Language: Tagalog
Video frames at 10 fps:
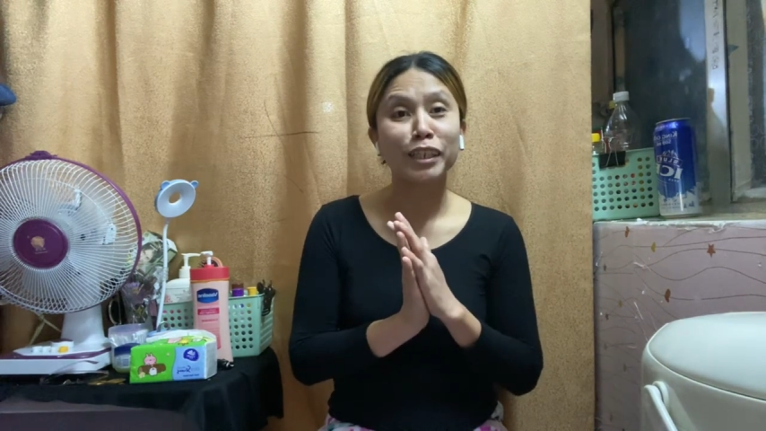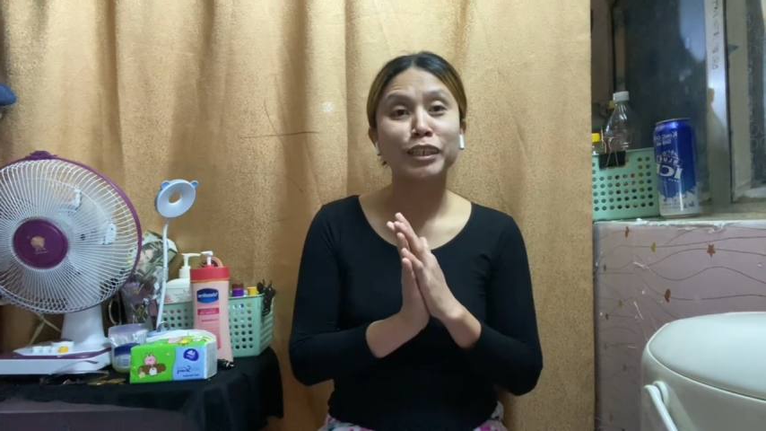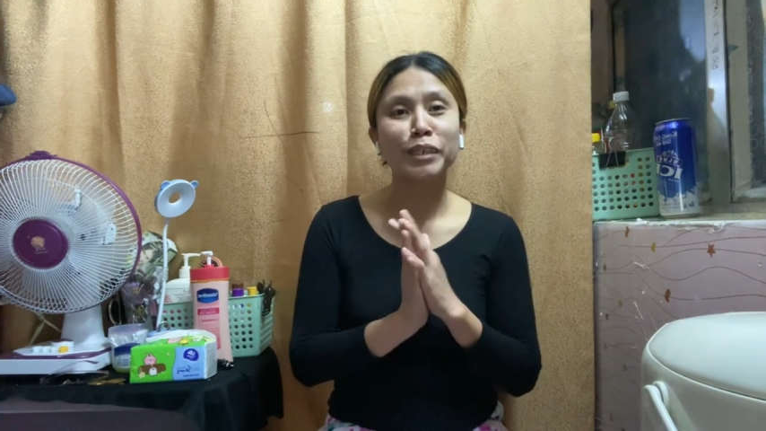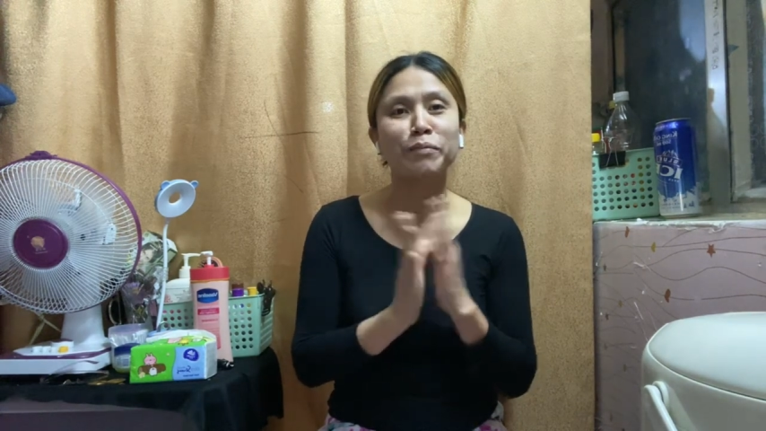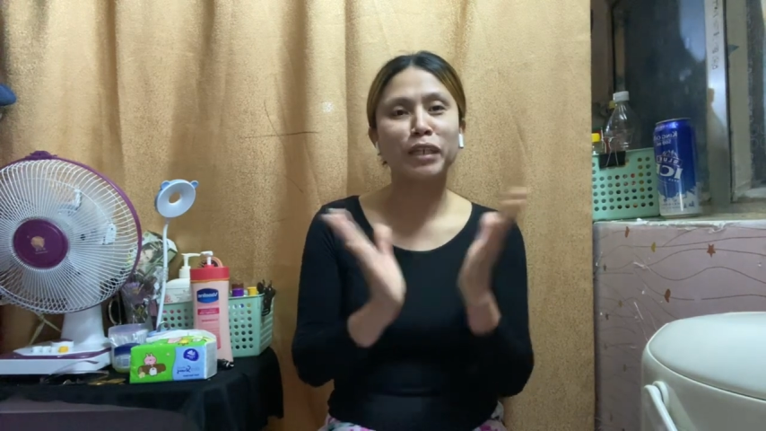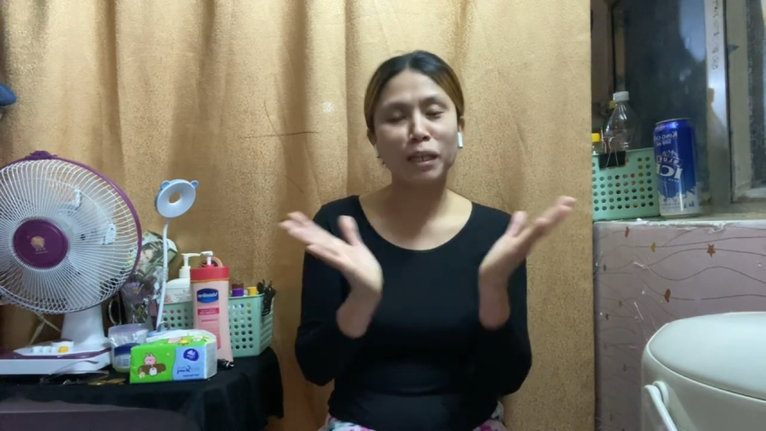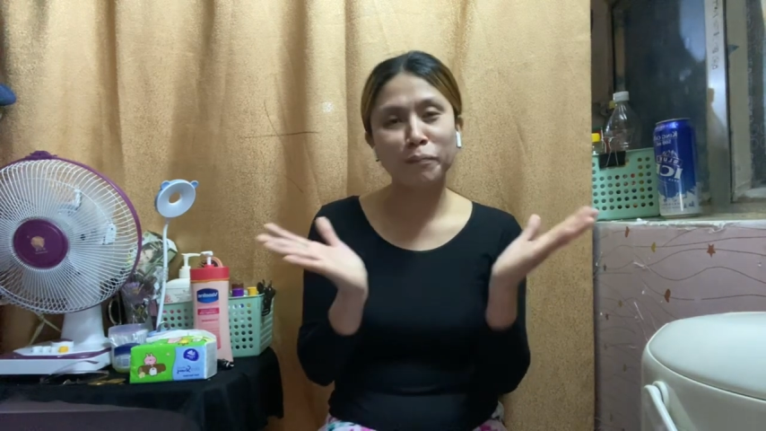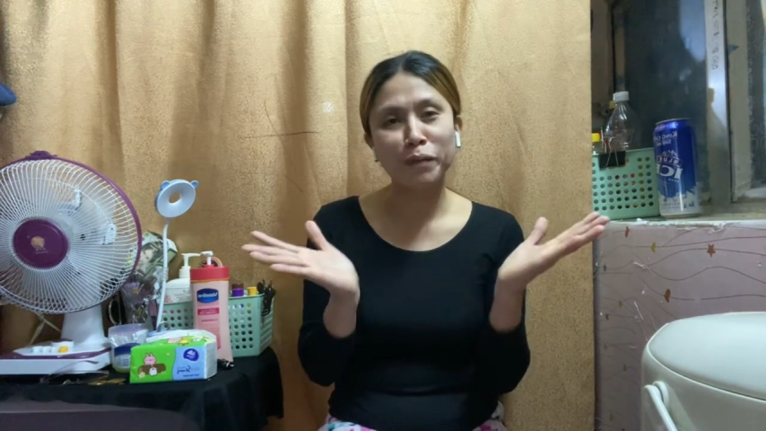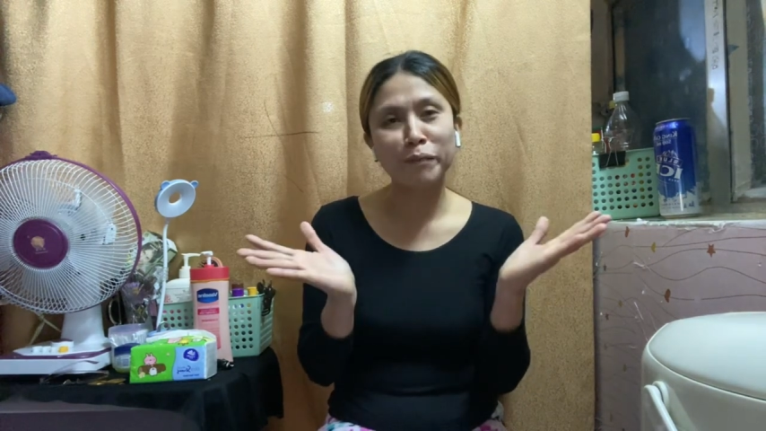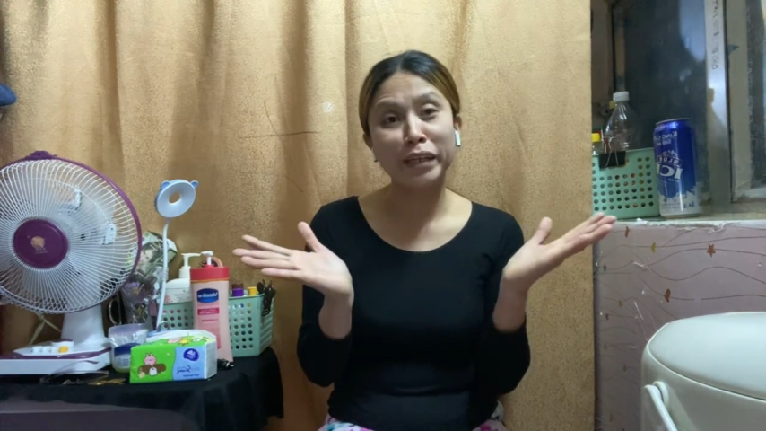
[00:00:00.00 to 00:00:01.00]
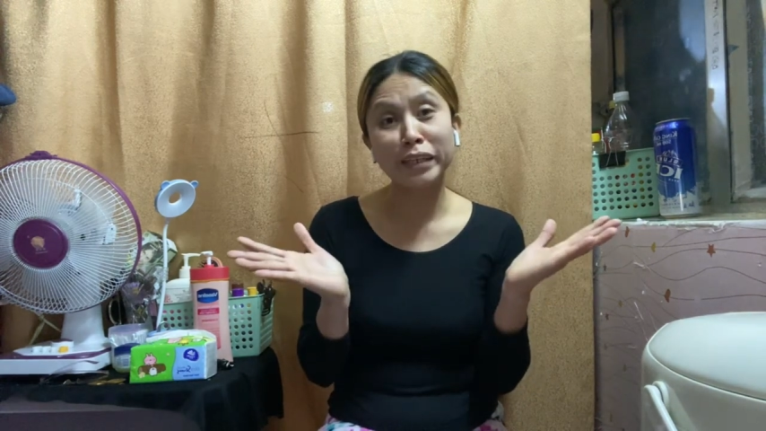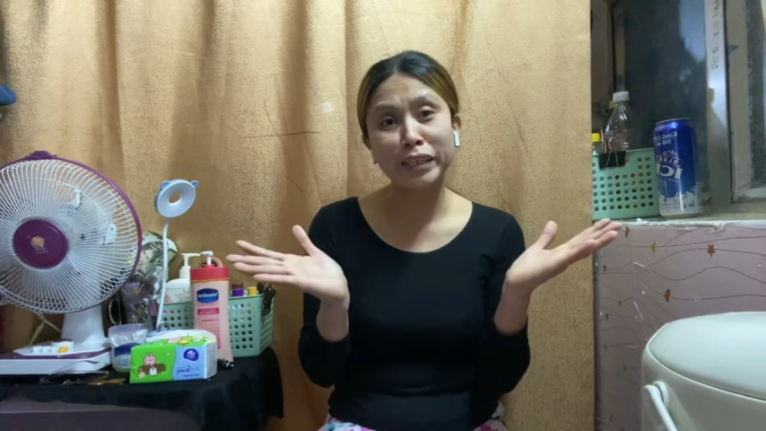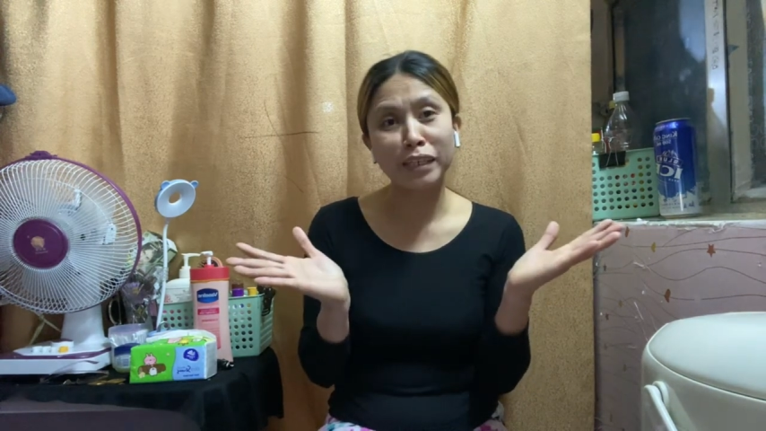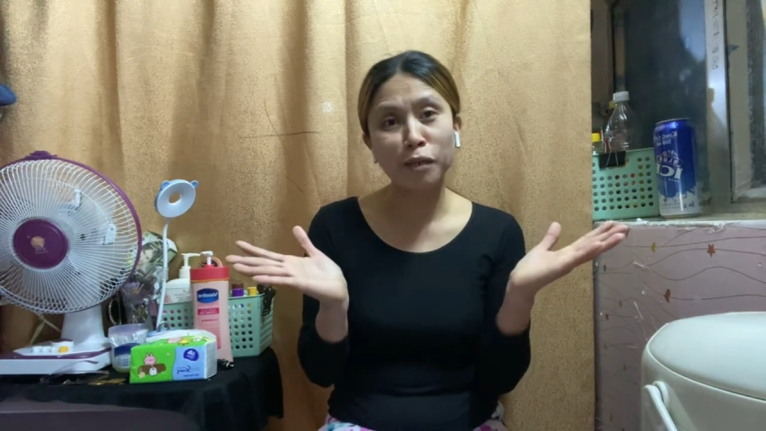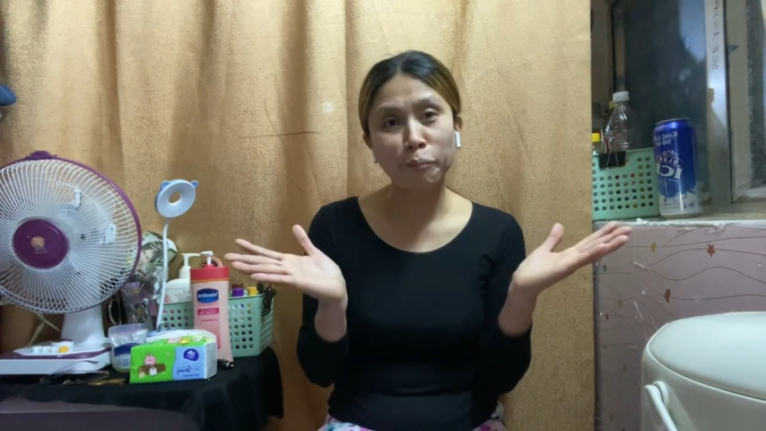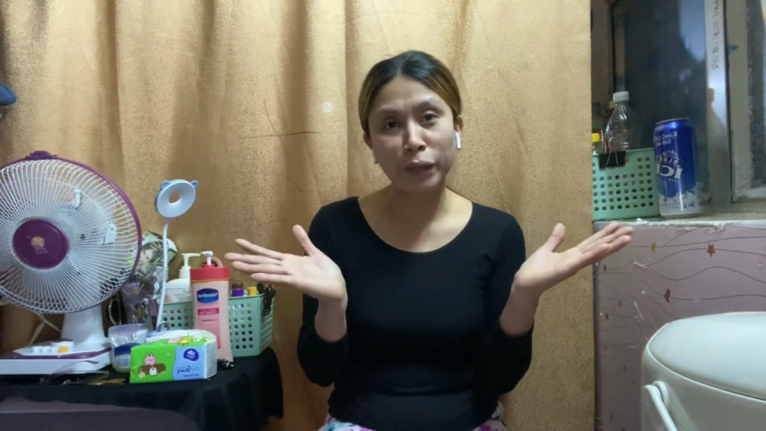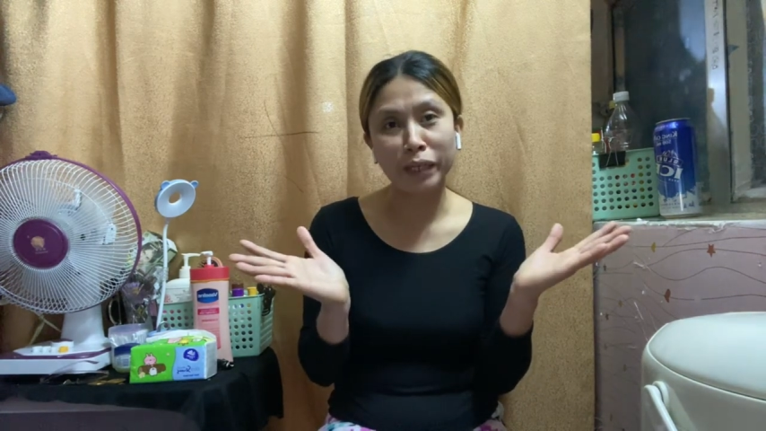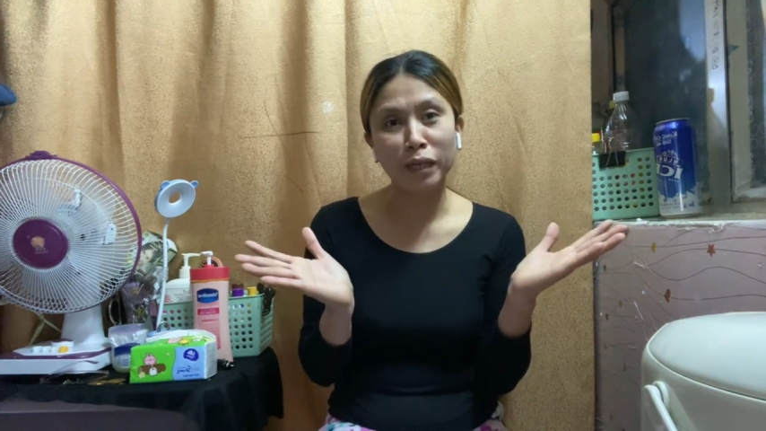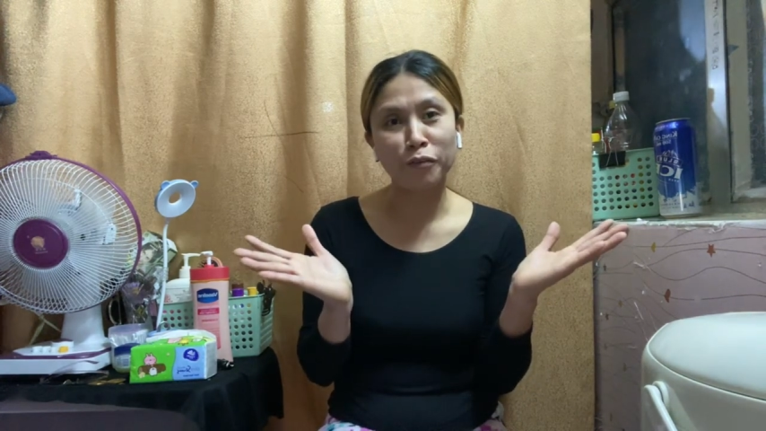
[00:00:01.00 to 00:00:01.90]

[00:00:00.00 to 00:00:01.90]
syempre kapag may ready kang pera